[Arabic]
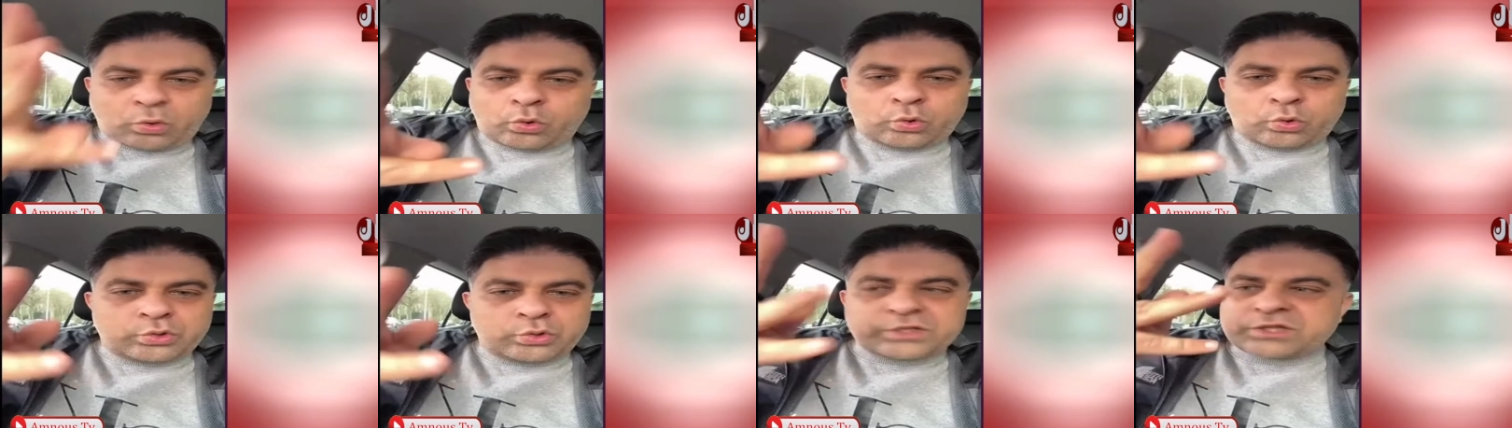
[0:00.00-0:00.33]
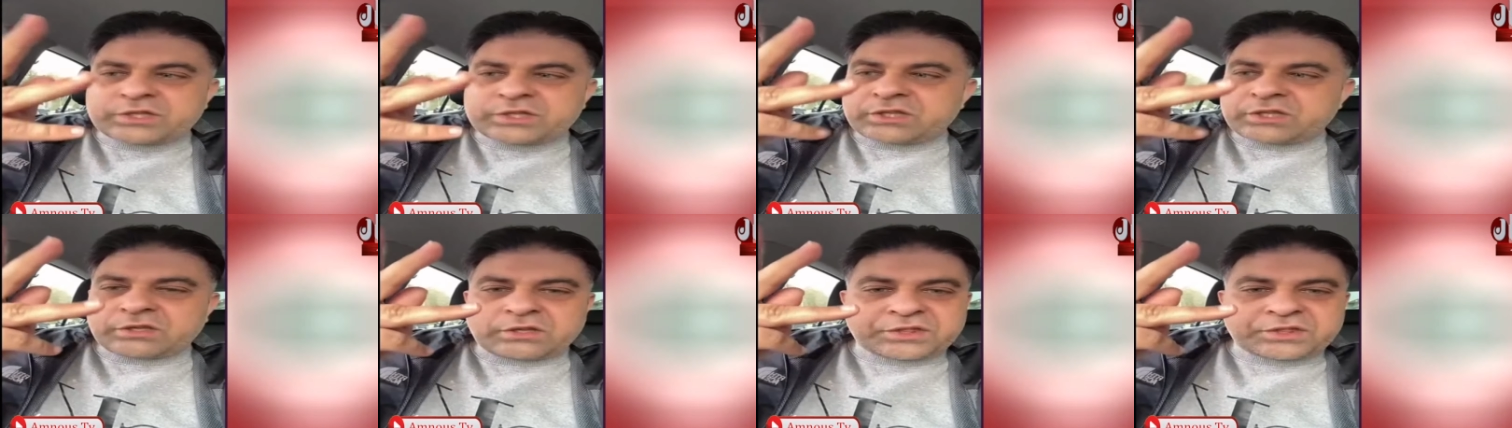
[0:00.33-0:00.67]

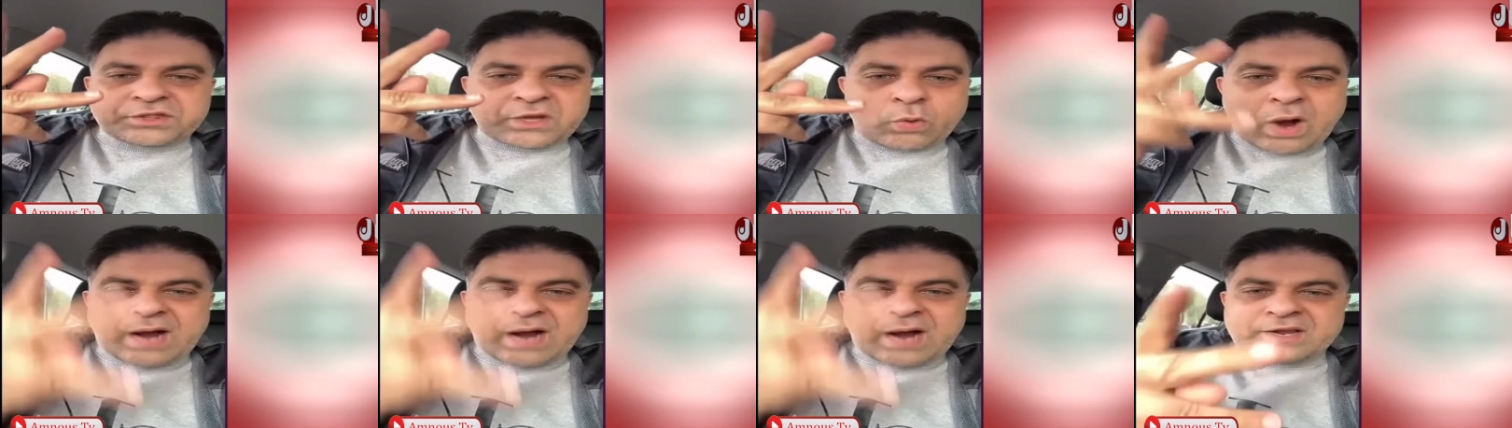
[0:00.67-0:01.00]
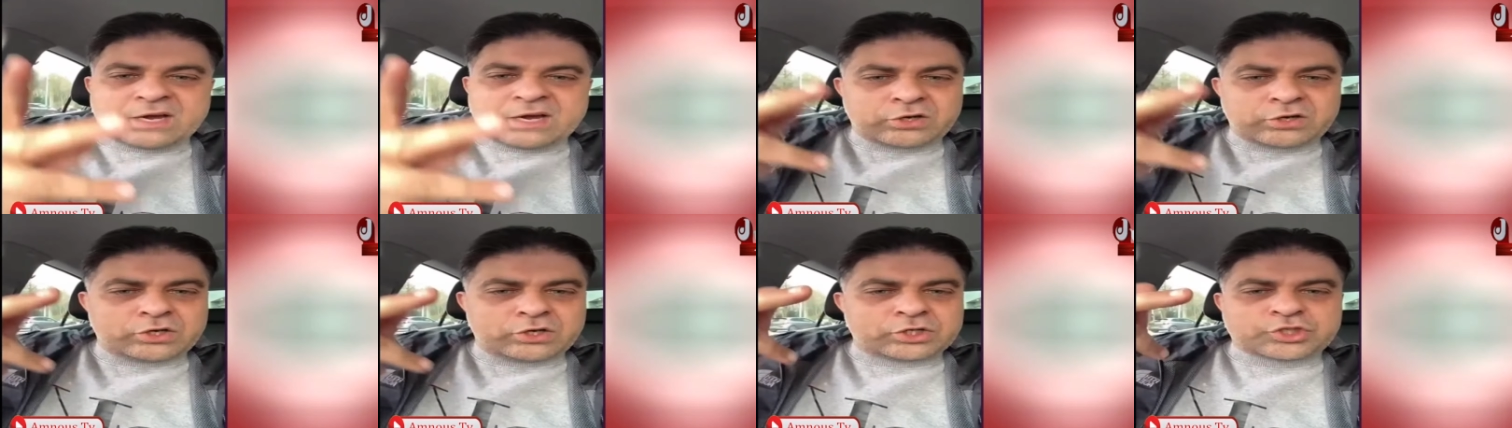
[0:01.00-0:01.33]
غوتش
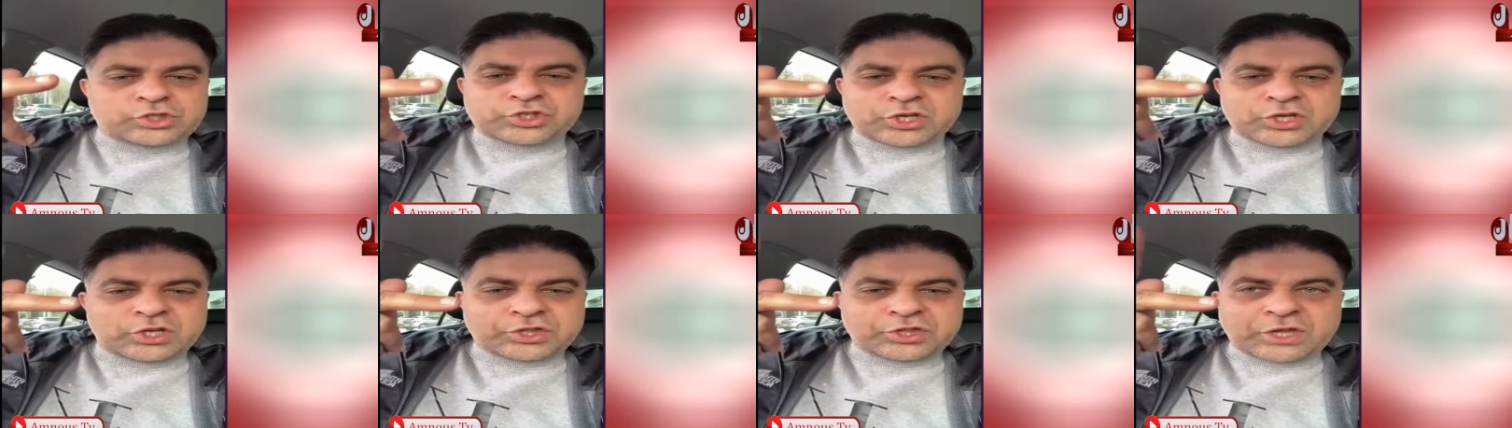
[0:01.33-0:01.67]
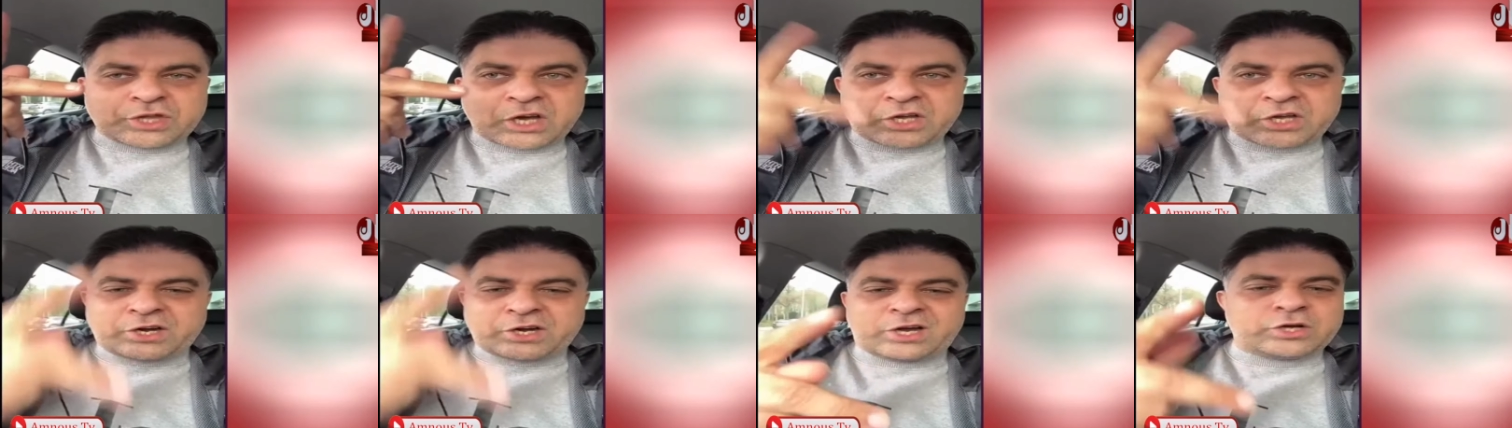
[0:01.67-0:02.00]
ثوايغتش
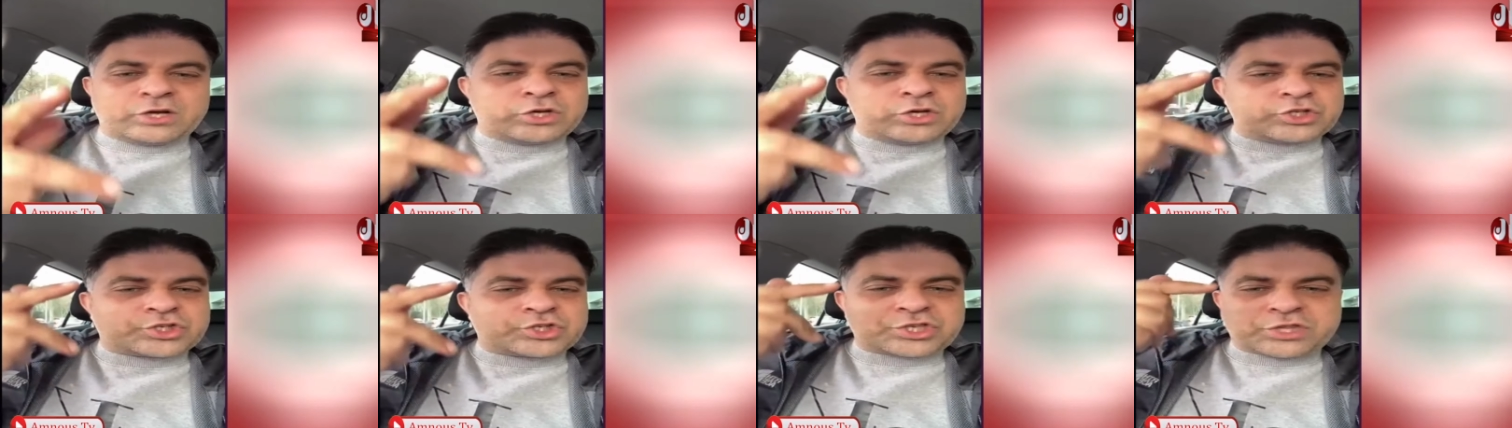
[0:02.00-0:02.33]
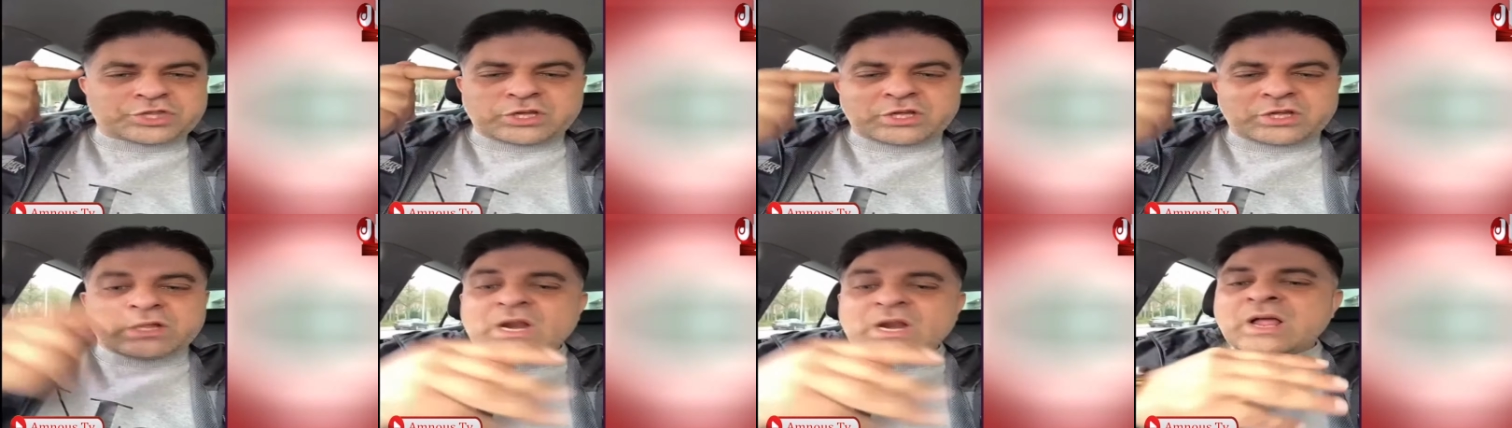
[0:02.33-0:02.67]
ثقرعش
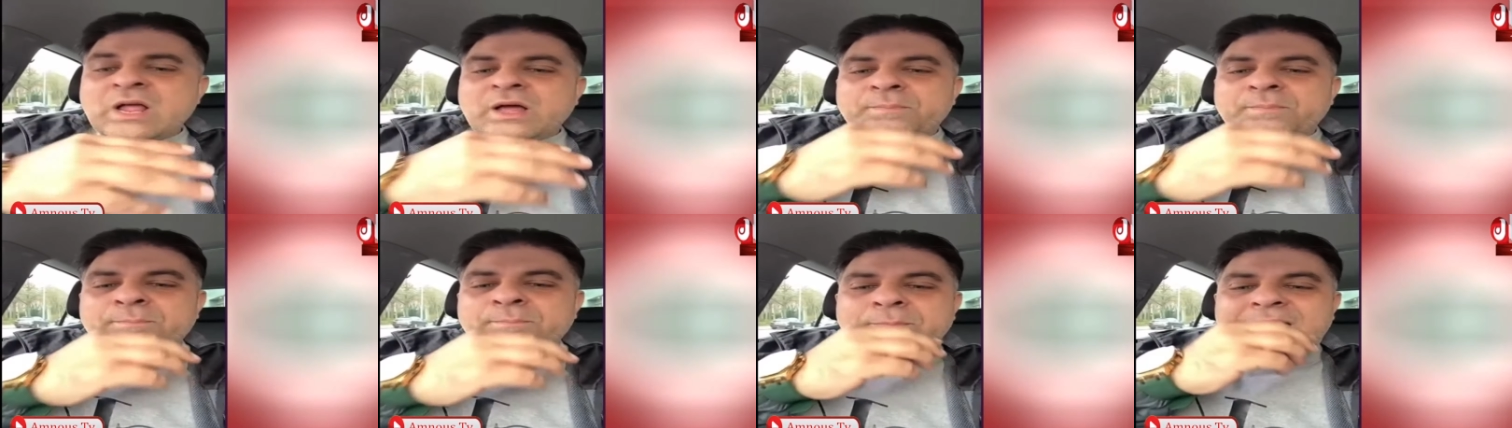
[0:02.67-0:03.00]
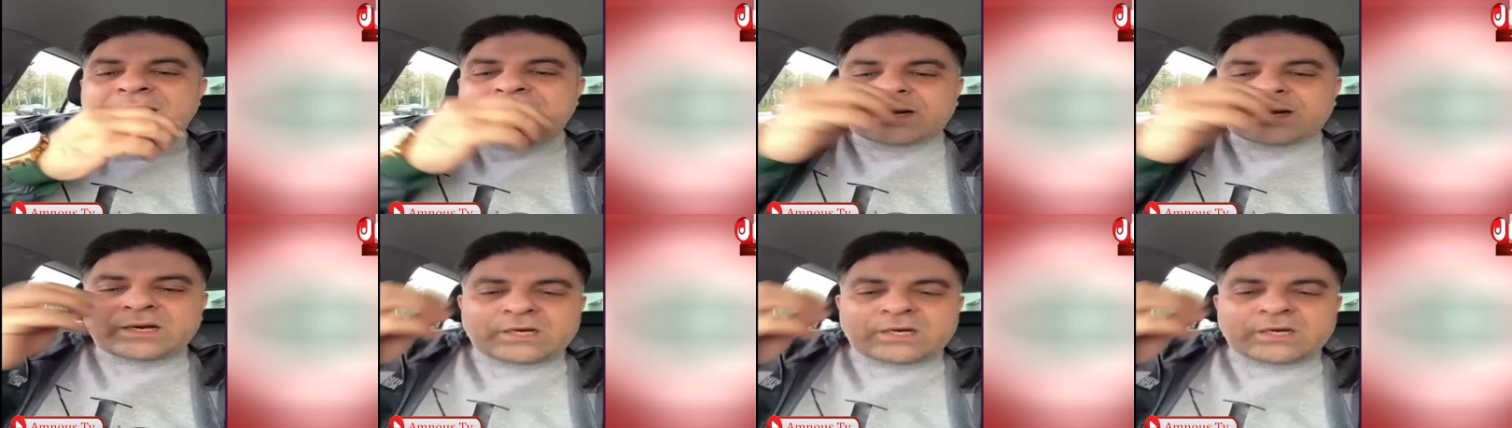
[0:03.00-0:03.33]

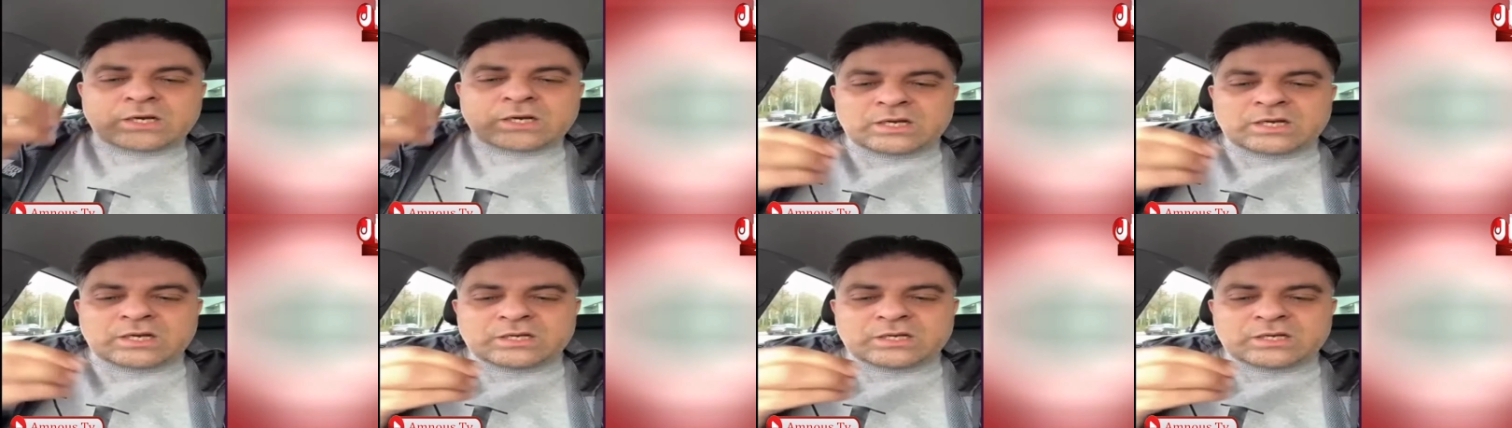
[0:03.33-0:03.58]
مرة